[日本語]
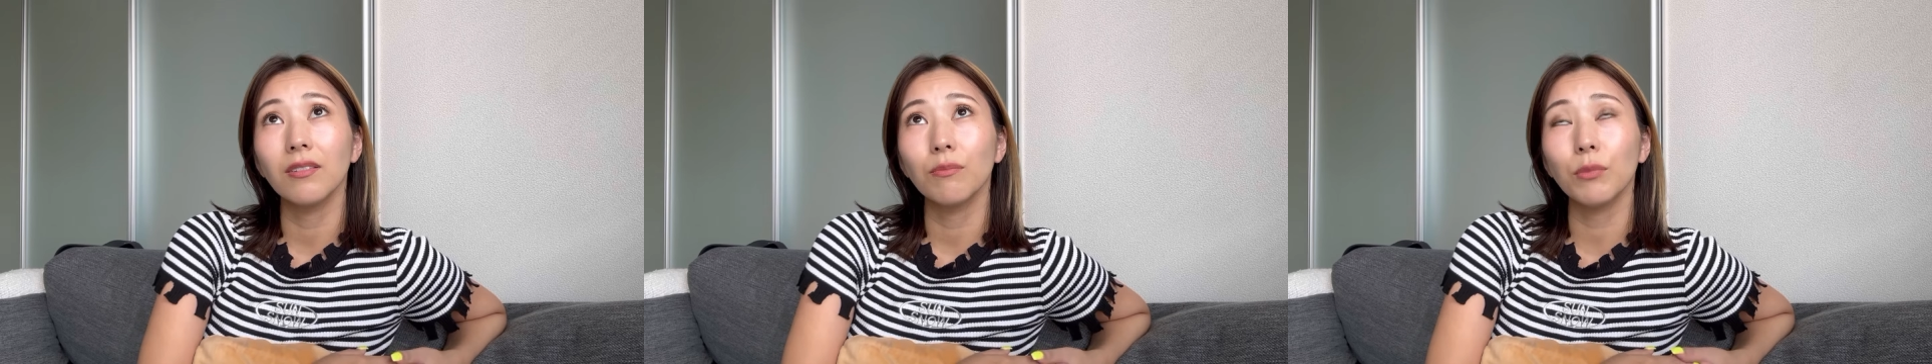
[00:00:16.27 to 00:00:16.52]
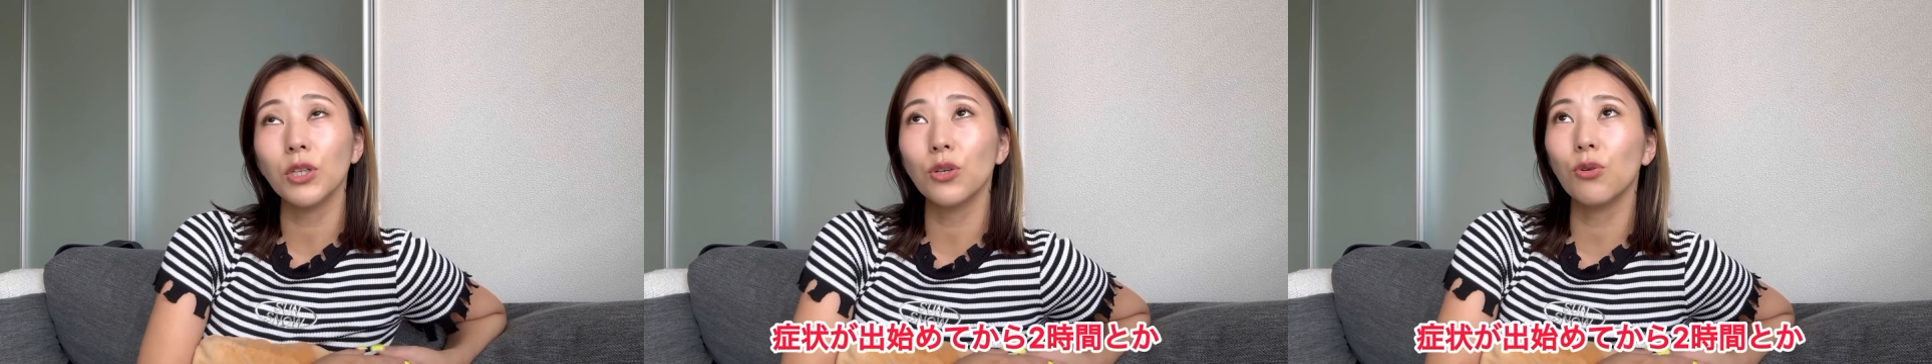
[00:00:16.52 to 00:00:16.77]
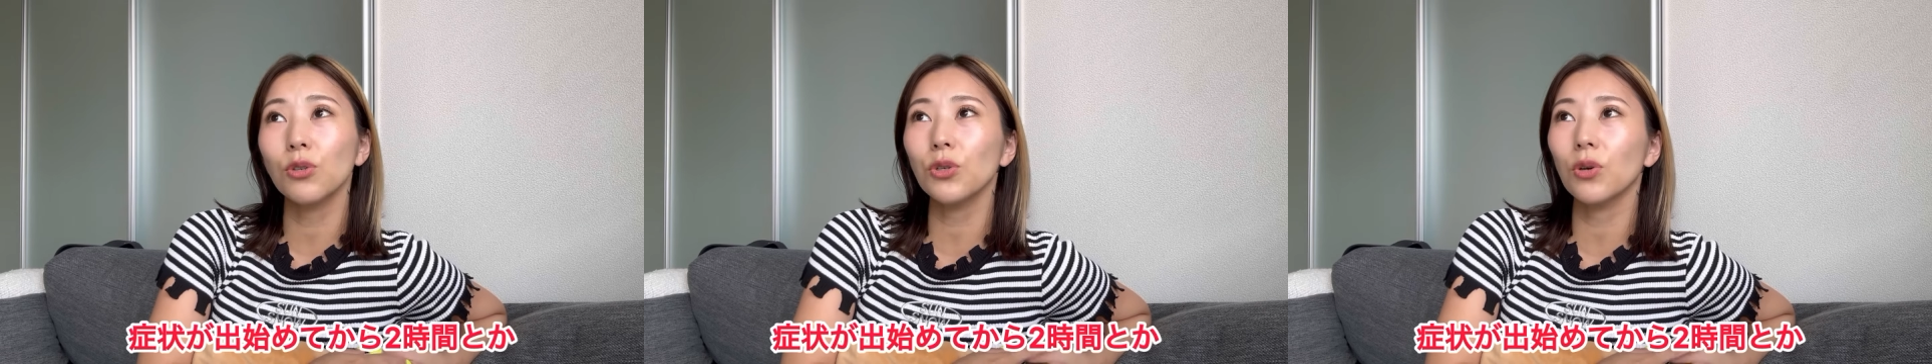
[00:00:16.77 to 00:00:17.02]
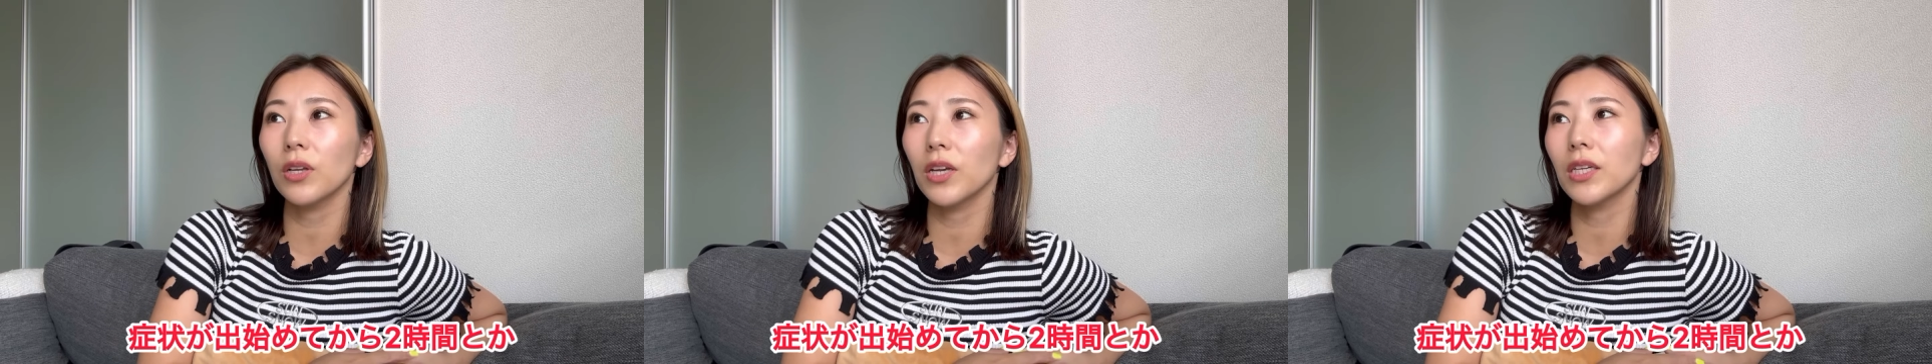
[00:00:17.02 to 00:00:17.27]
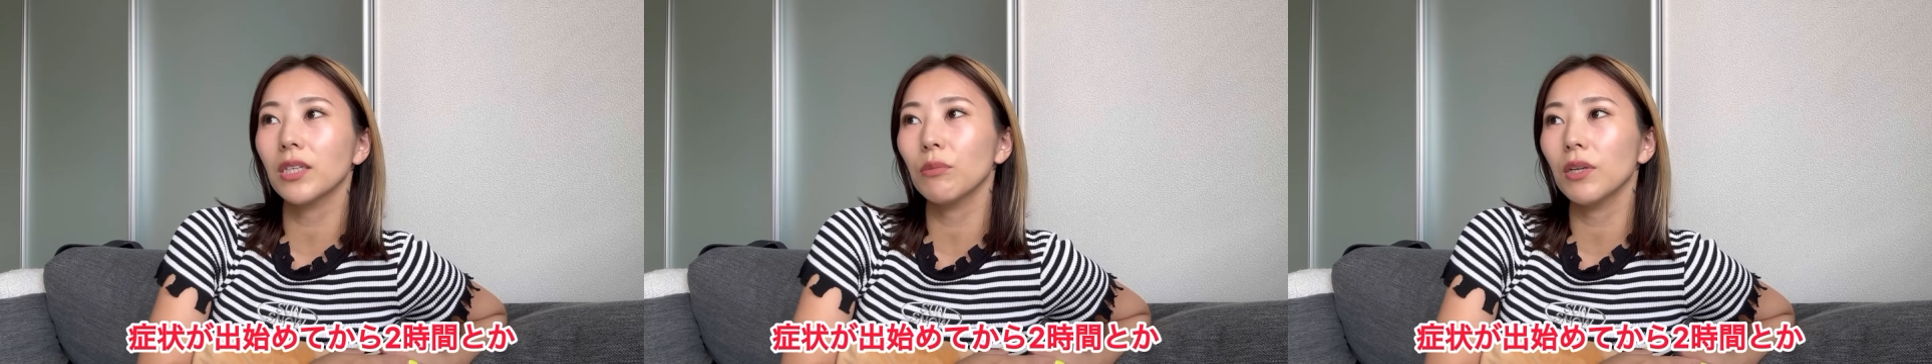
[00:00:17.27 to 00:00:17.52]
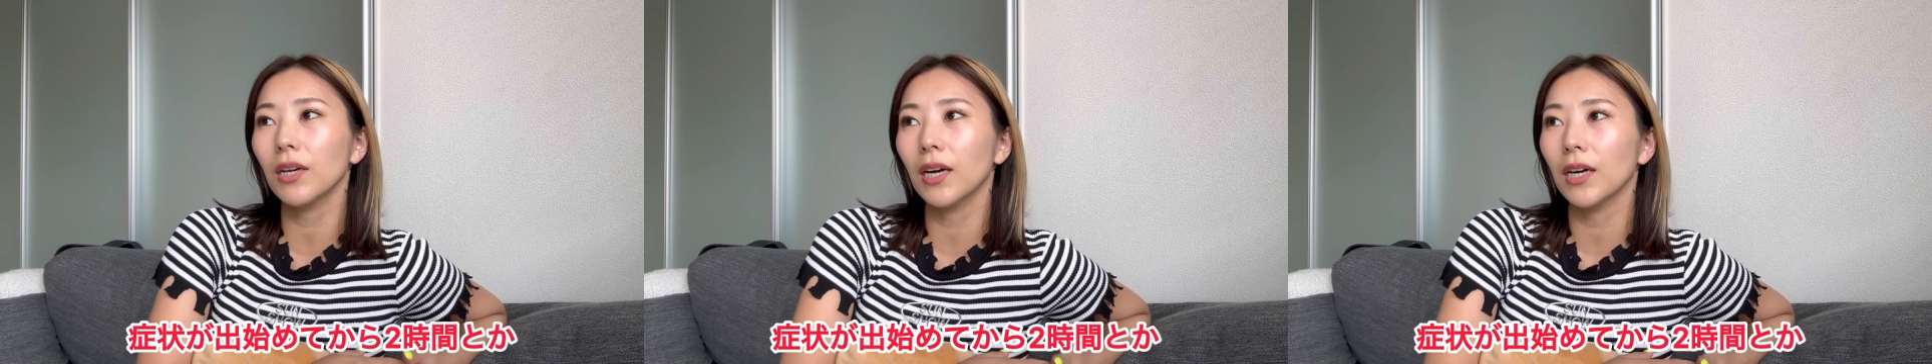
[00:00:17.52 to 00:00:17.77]
まあ、症状が出始
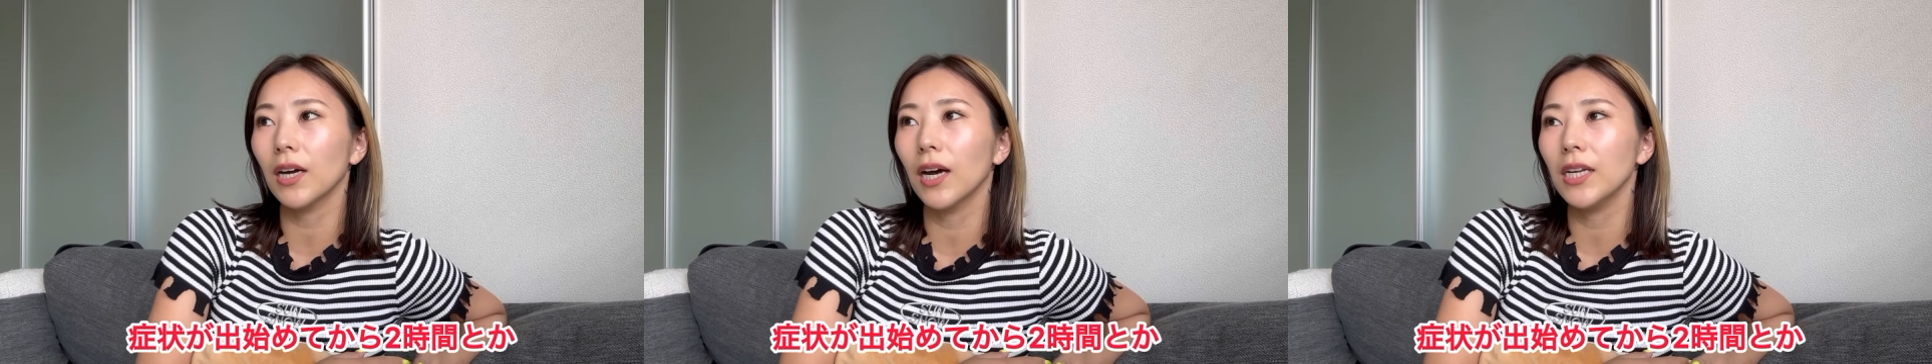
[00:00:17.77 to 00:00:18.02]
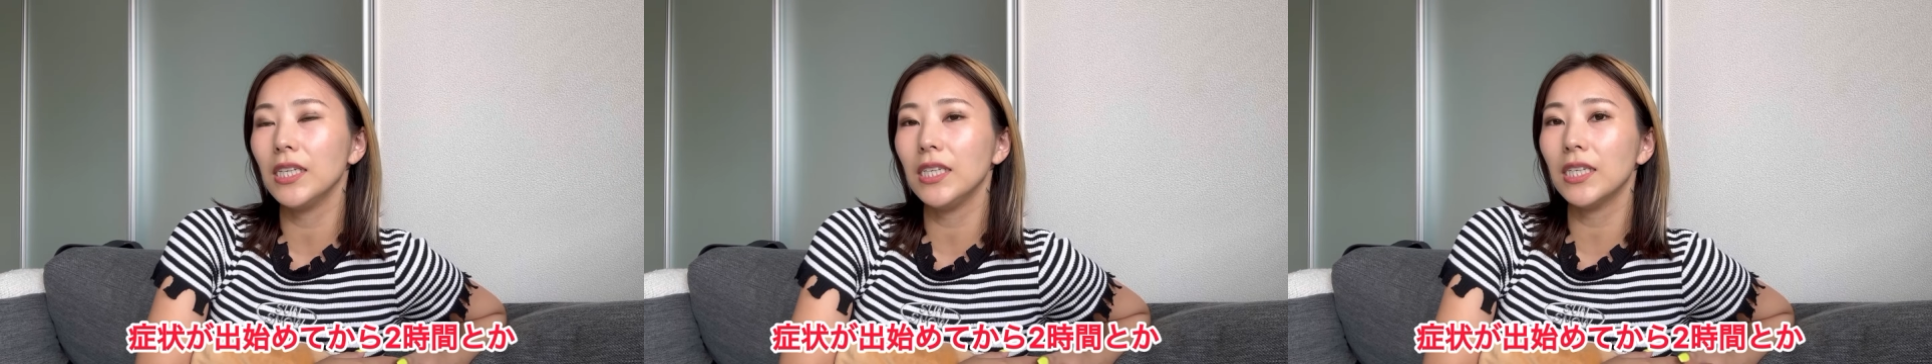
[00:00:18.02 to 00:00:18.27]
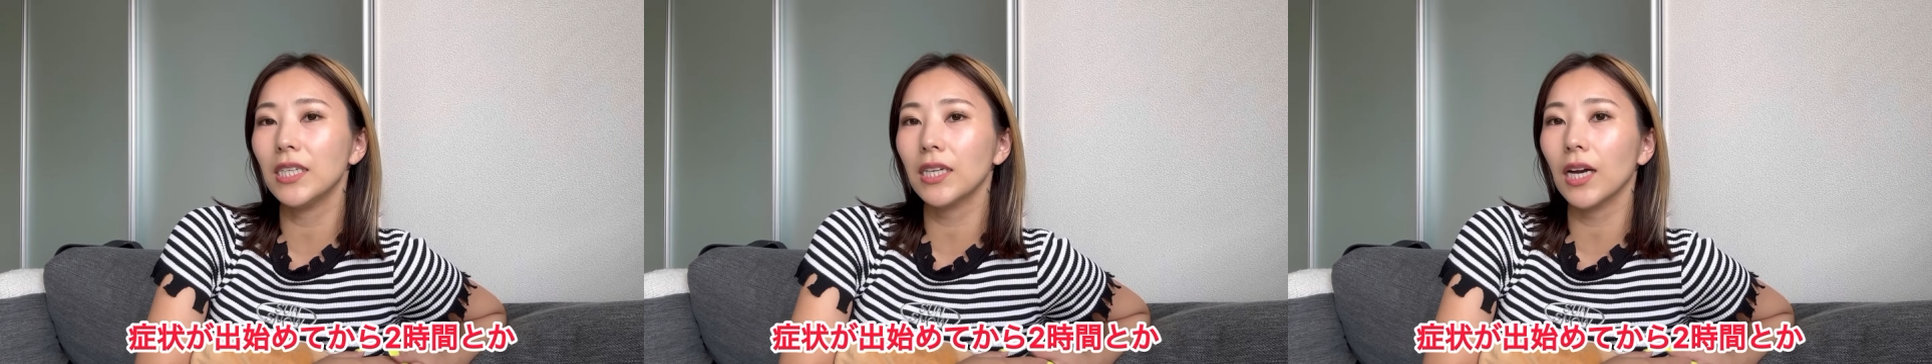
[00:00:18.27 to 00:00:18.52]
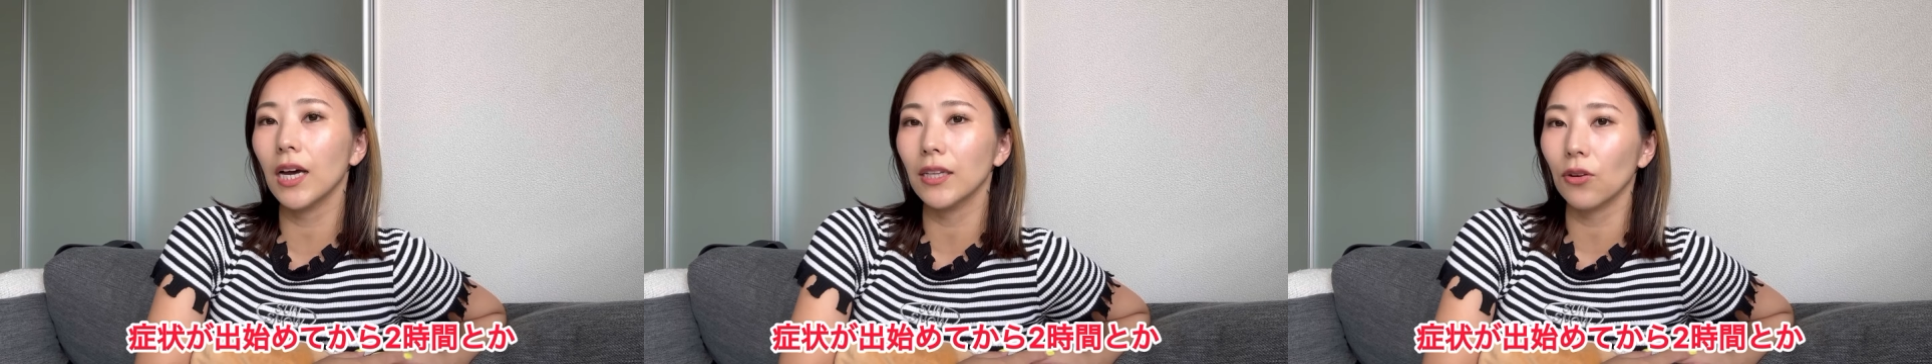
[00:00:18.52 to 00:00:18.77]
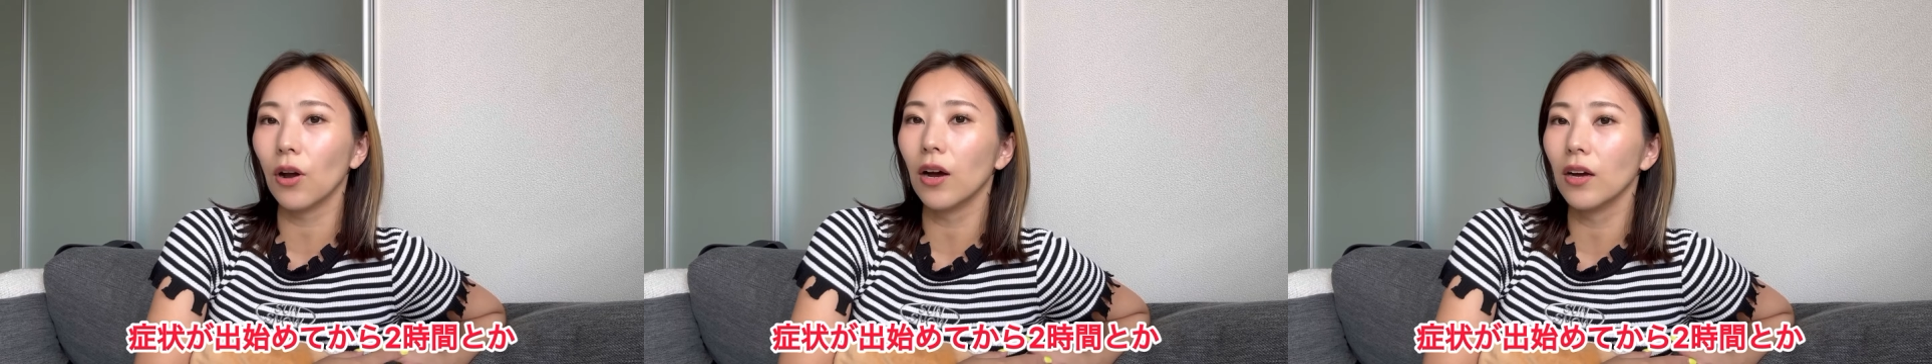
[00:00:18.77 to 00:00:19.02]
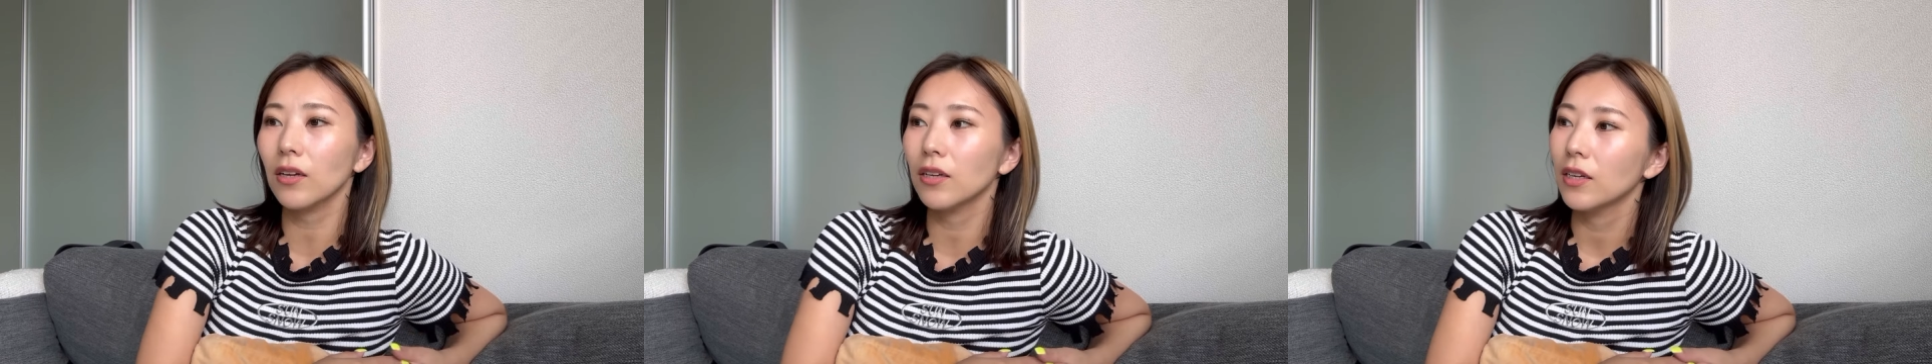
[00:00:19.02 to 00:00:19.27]
めてから2時間と
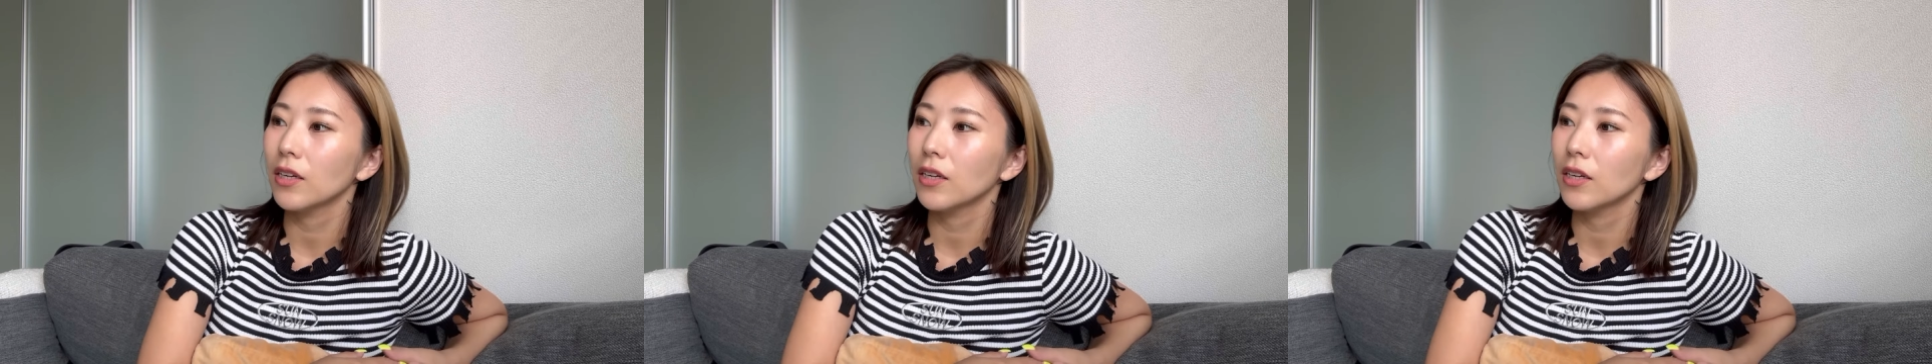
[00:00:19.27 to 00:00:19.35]
か、